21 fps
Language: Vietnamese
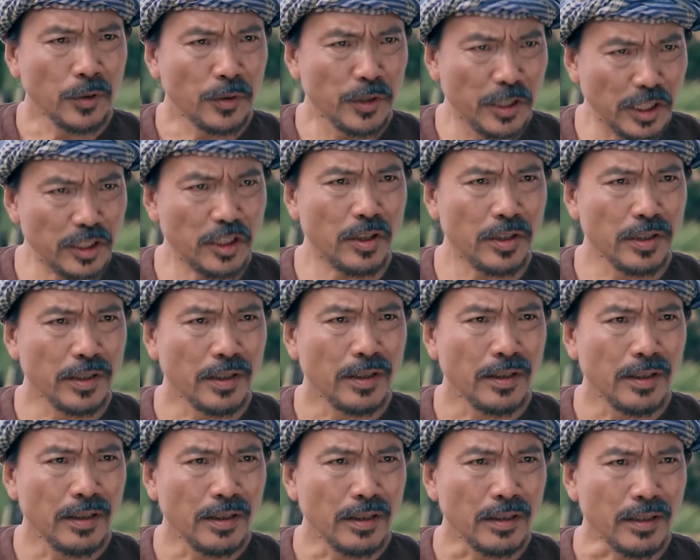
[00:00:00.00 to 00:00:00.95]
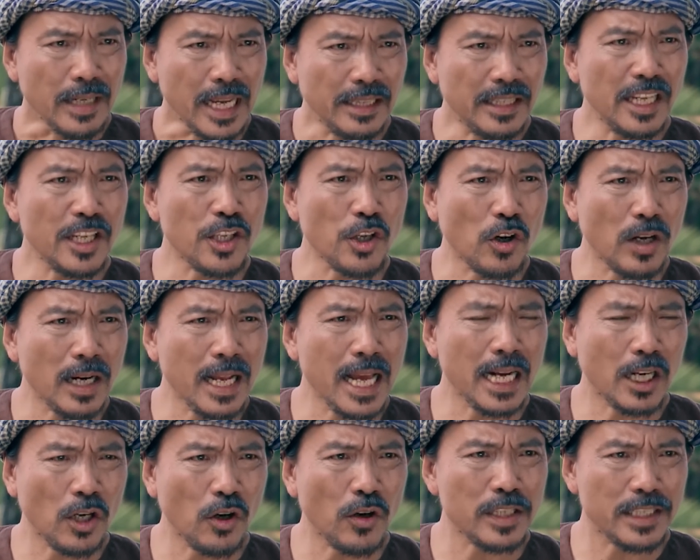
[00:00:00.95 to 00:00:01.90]
Được rồi Để tía dò
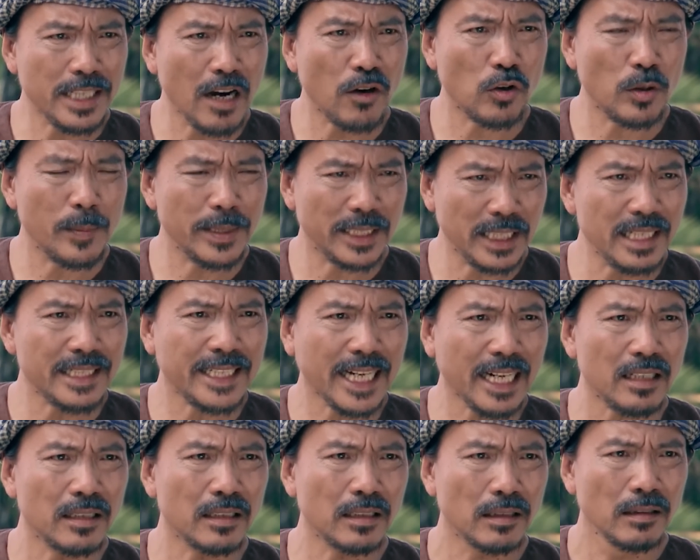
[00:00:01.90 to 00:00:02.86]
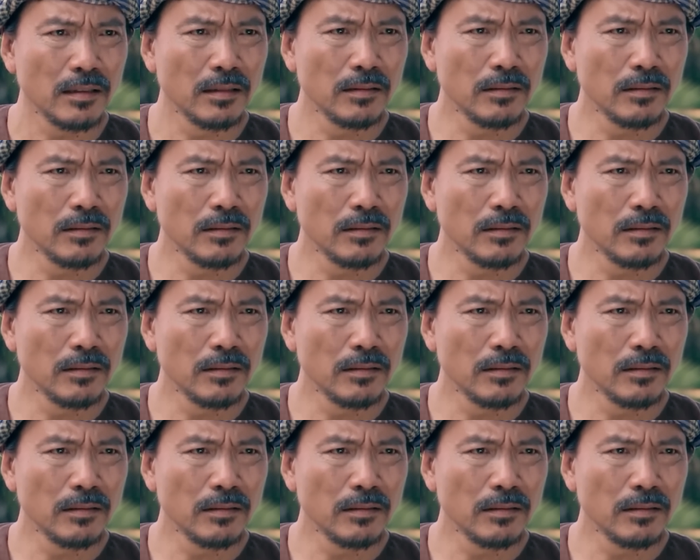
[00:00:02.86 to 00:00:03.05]
la coi sao rồi mới tính cách được